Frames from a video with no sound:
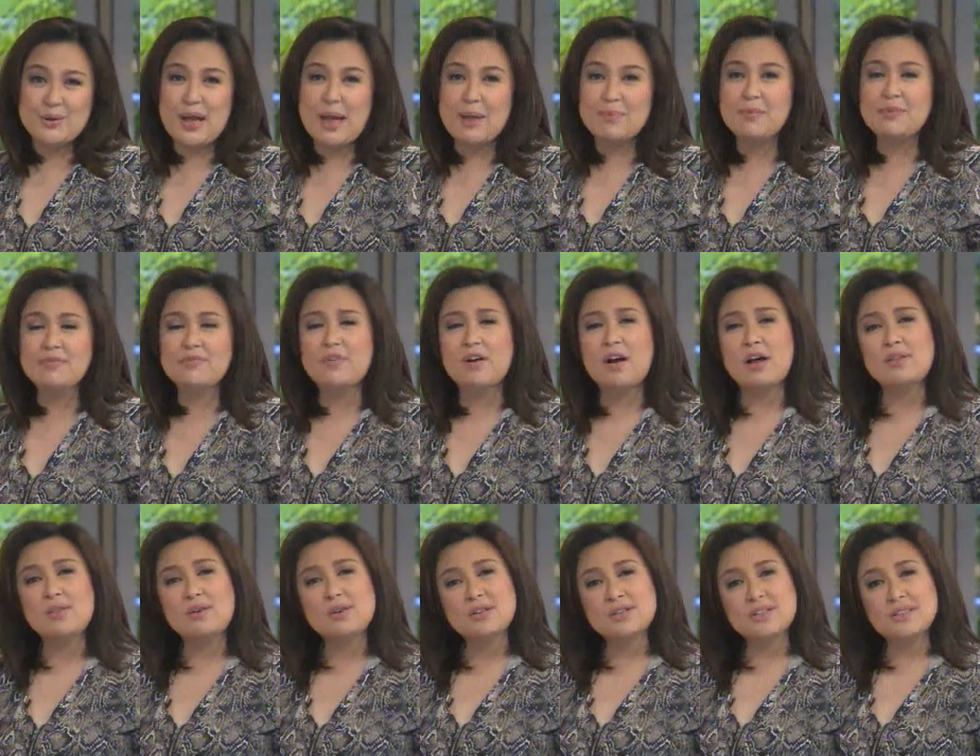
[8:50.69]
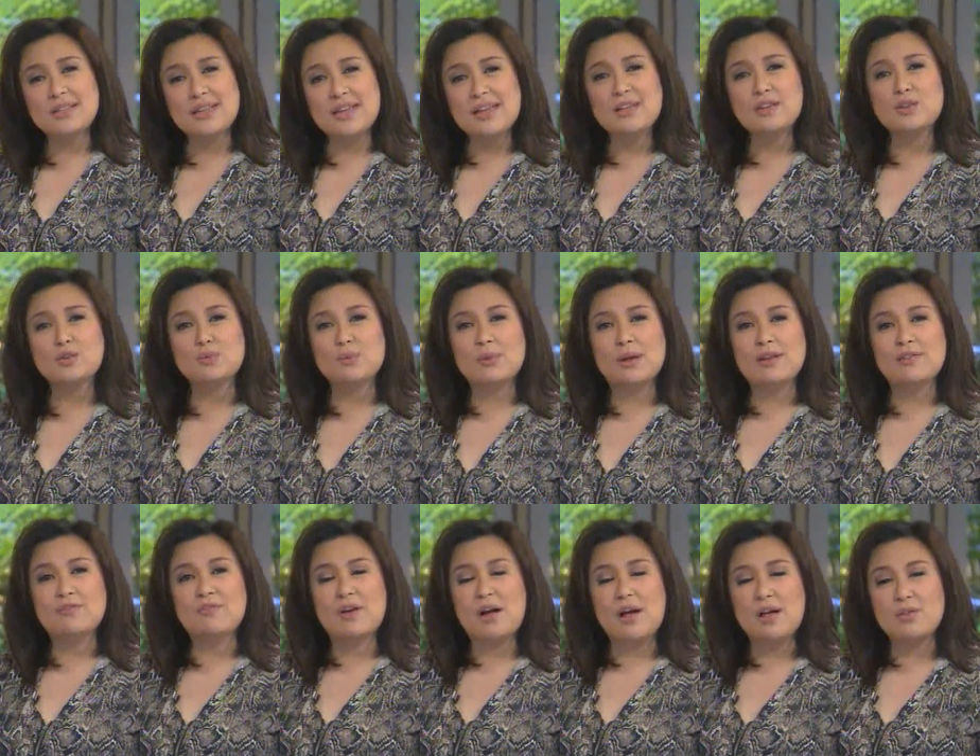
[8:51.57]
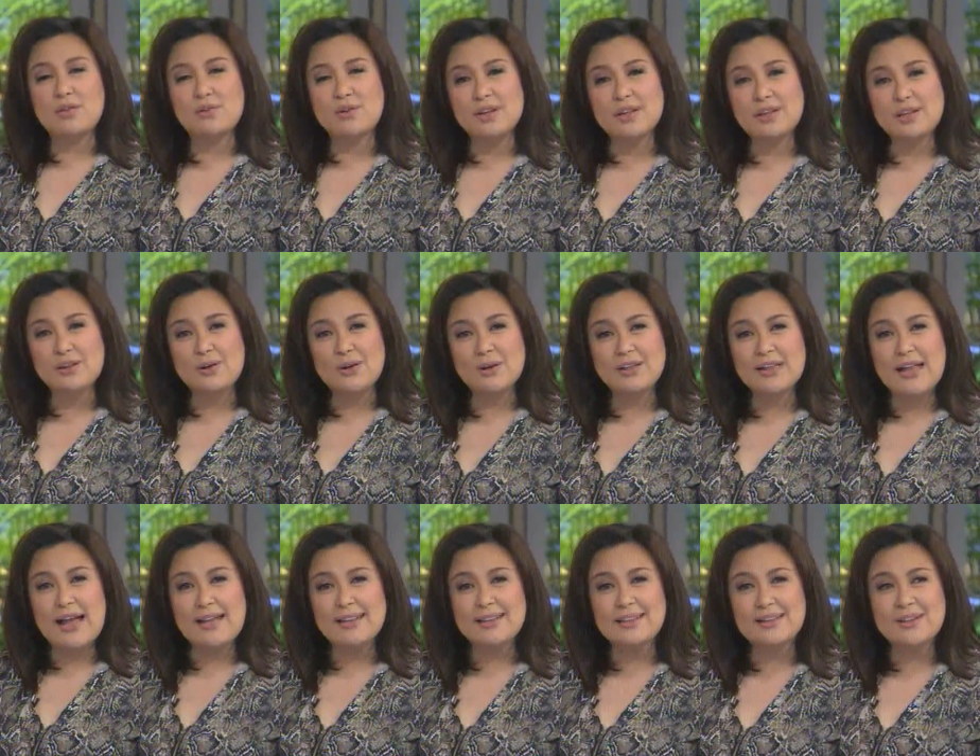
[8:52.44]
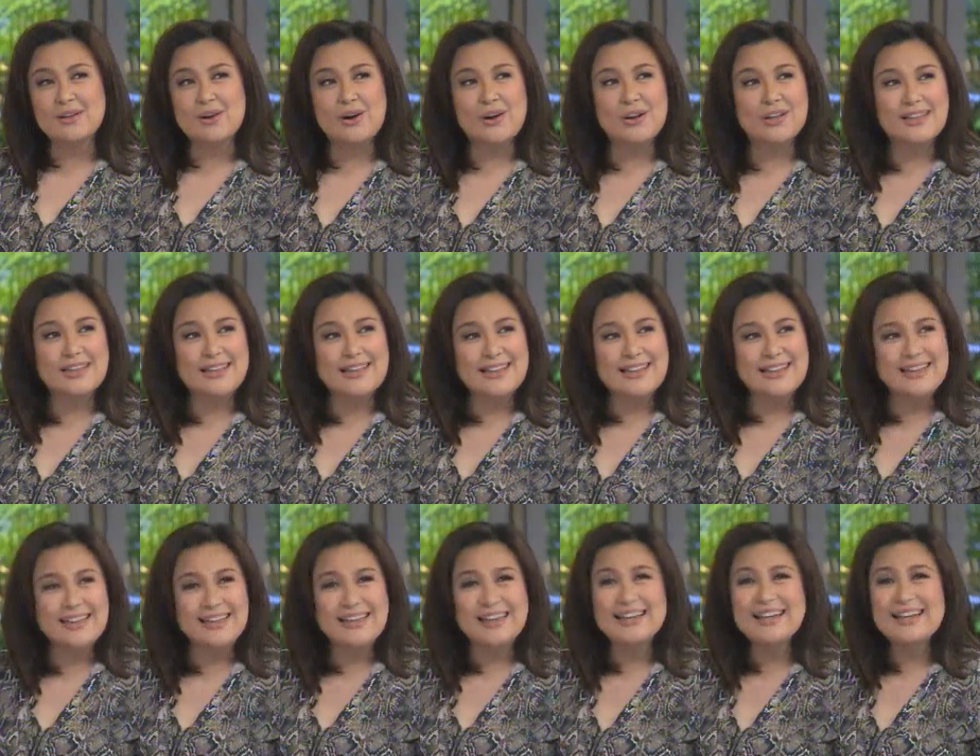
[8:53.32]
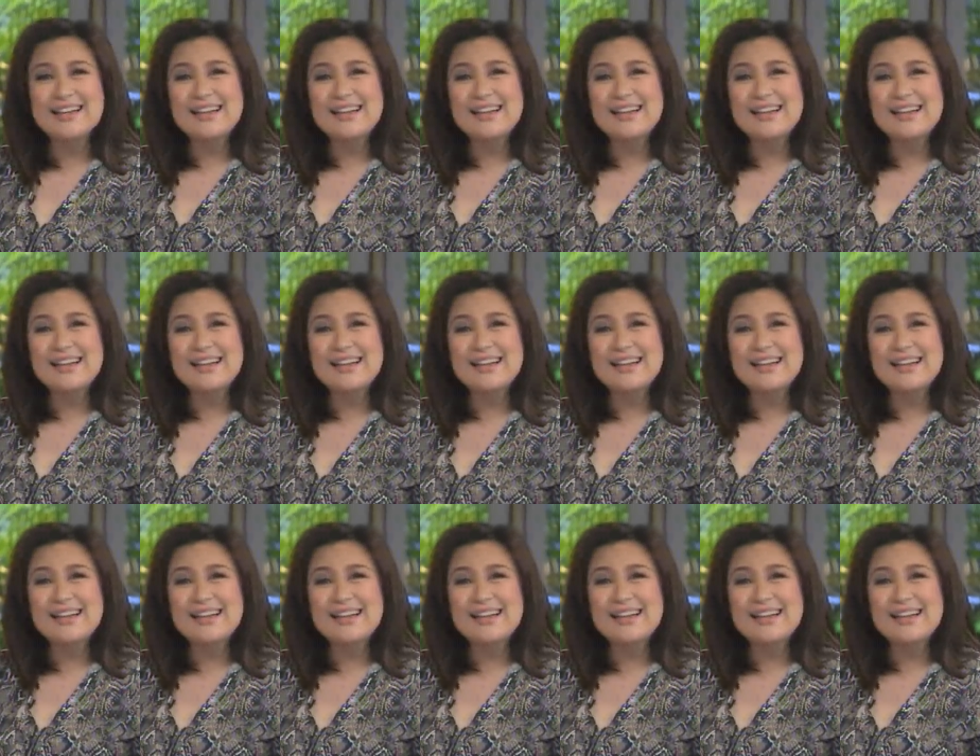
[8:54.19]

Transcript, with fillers: Happy Father's Day to my father-in-law, Daddy Donnie,